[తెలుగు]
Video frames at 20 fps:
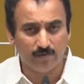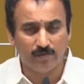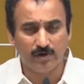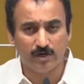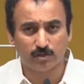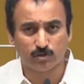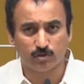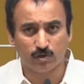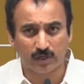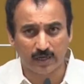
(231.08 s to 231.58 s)

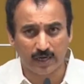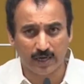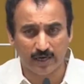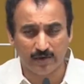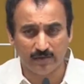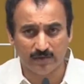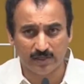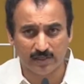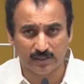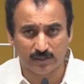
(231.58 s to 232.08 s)
వీళ్ళు
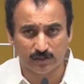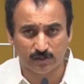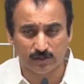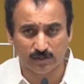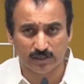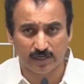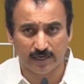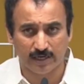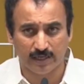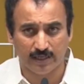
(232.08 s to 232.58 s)
సుంకాన్ని
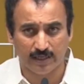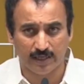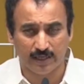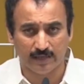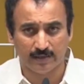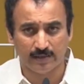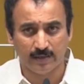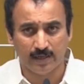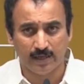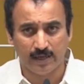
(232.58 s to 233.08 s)
విధించడం జరిగింది
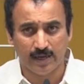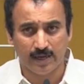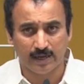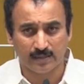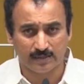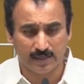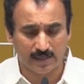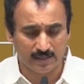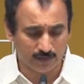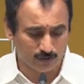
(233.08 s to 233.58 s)

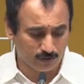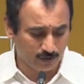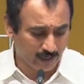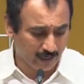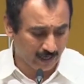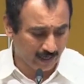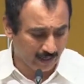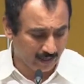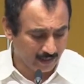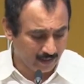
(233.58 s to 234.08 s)
ఎక్సైజ్
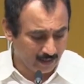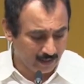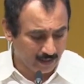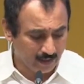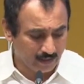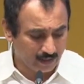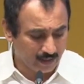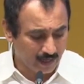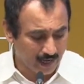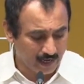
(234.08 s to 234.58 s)
డ్యూటీని
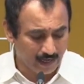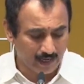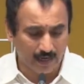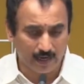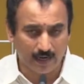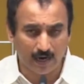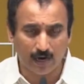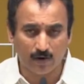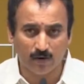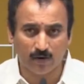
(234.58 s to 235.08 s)

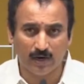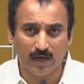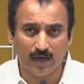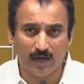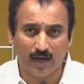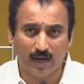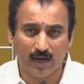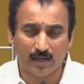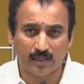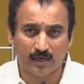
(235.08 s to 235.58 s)
దానికి కాకుండా
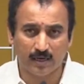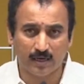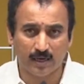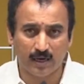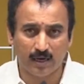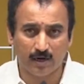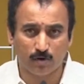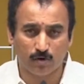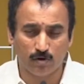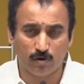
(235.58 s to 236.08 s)

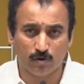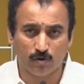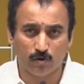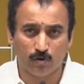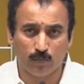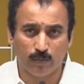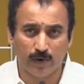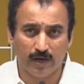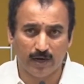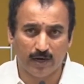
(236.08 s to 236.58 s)
అదనంగా రెండు
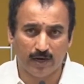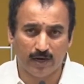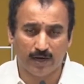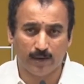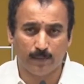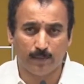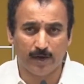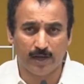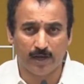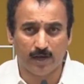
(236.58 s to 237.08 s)
రూపాయల
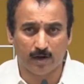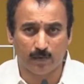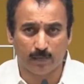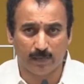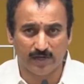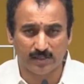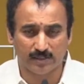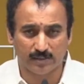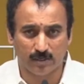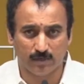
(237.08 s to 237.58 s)
డెబ్బై ఆరు
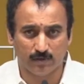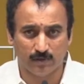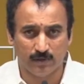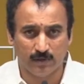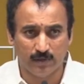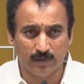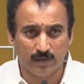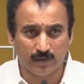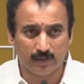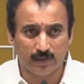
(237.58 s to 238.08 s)
పైసలు
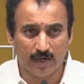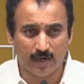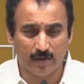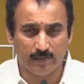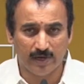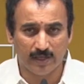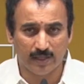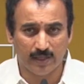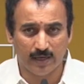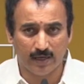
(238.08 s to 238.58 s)

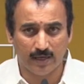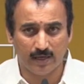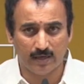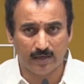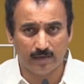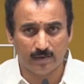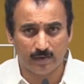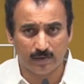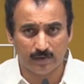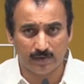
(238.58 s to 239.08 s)
దాని మీద
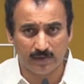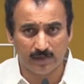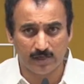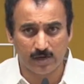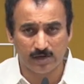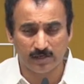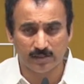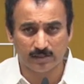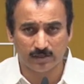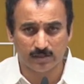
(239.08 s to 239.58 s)

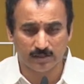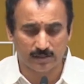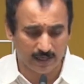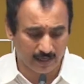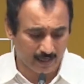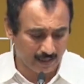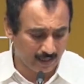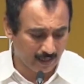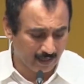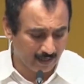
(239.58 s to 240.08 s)
వినియోగించడం
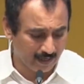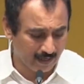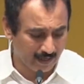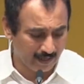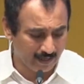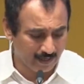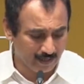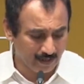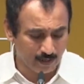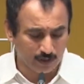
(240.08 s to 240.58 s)
జరిగింది అంటే
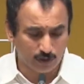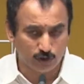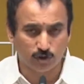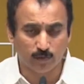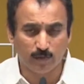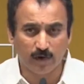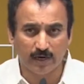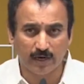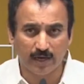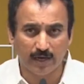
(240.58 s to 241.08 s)

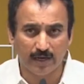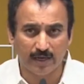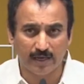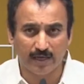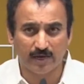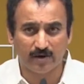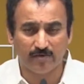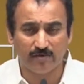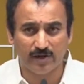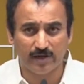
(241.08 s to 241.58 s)
సుమారుగా
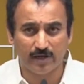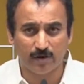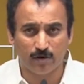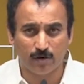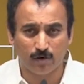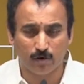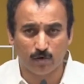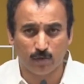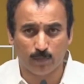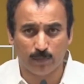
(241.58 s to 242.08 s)
ఇరవై
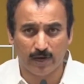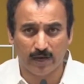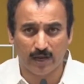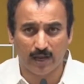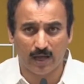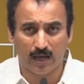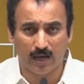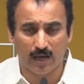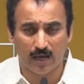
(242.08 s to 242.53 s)
రెండు రూపాయల